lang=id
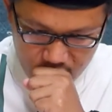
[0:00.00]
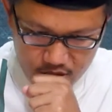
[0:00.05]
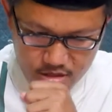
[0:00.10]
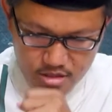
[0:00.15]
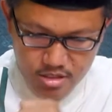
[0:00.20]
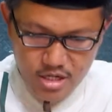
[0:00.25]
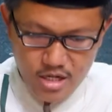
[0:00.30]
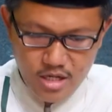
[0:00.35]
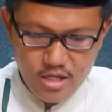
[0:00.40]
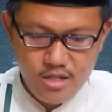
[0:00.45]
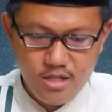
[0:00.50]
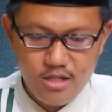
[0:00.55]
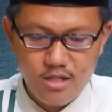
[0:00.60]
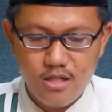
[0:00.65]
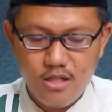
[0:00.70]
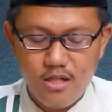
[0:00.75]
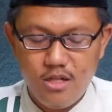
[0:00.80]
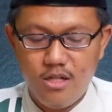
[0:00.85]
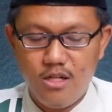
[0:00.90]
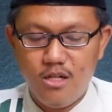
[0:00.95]
Dan
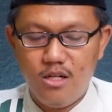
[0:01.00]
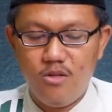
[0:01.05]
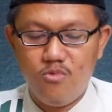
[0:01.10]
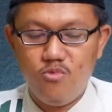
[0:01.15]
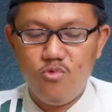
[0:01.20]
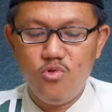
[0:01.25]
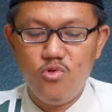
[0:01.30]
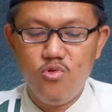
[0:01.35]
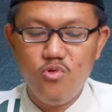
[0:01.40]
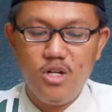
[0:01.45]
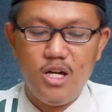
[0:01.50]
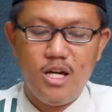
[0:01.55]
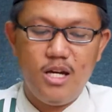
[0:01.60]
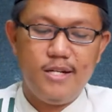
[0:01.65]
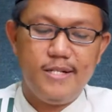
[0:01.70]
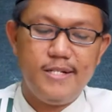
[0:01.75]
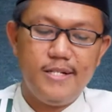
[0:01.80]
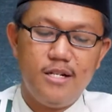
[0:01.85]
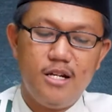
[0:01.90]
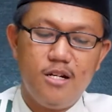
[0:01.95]
uh, eh,
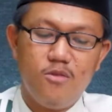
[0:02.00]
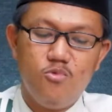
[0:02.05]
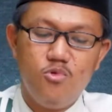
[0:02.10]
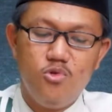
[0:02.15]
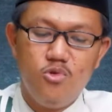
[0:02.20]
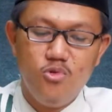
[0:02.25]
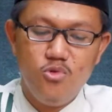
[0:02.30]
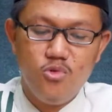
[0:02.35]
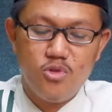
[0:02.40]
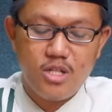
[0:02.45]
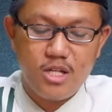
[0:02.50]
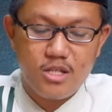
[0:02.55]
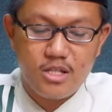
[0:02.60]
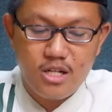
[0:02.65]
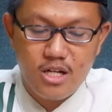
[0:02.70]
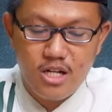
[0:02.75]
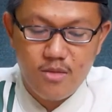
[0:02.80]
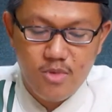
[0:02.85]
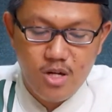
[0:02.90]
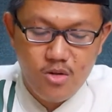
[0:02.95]
wudhulah dengan wudhu
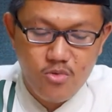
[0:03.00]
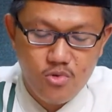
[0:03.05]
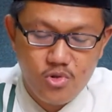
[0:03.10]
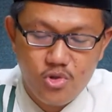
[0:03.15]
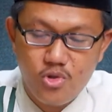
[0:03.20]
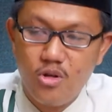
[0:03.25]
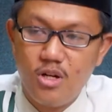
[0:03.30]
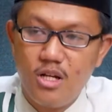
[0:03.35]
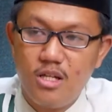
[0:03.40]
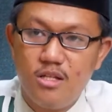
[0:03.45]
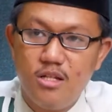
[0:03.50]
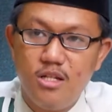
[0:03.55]
tatkala mau sholat.